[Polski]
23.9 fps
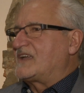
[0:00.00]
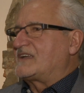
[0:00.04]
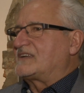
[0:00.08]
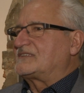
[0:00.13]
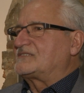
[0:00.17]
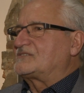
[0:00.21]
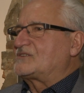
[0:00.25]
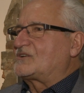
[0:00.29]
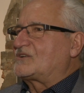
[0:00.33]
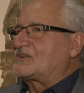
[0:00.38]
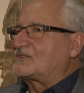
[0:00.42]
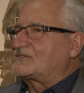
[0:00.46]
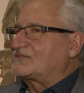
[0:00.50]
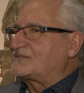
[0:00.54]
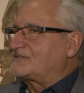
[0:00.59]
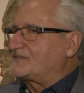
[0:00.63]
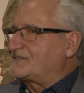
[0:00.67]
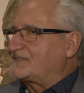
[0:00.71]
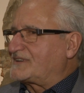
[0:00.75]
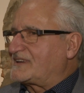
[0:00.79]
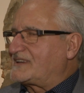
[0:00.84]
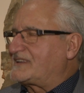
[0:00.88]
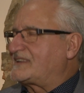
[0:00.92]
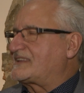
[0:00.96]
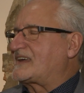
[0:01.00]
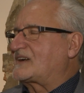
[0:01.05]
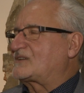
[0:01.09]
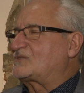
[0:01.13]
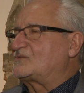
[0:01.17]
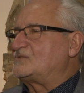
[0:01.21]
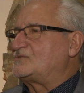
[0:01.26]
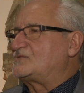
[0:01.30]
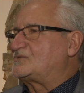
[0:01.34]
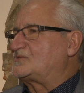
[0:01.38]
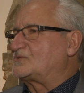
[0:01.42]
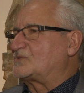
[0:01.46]
y, no, inna
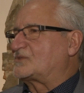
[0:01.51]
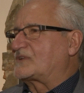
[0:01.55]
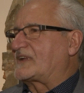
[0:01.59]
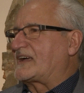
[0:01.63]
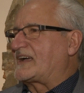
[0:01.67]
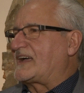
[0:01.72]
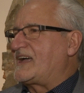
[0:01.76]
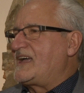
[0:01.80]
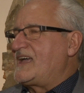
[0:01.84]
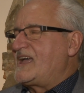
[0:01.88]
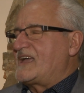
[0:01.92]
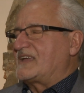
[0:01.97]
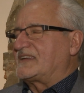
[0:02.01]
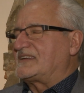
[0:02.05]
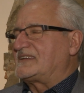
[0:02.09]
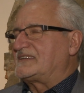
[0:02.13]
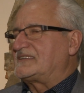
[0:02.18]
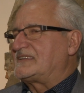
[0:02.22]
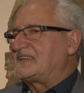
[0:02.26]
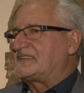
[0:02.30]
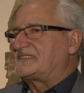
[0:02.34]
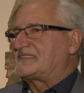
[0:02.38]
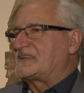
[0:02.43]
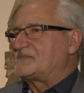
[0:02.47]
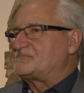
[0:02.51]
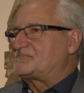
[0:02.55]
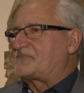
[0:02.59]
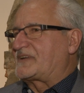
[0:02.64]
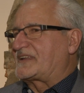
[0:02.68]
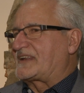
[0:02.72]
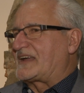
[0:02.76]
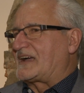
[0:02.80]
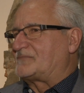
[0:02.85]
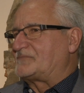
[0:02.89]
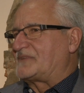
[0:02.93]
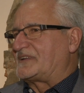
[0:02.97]
kultura, inny
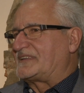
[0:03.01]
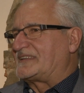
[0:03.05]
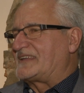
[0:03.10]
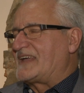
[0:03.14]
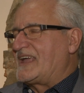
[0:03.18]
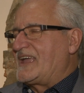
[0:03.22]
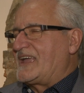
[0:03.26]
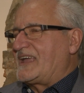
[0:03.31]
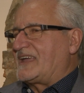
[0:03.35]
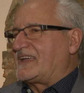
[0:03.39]
temperament.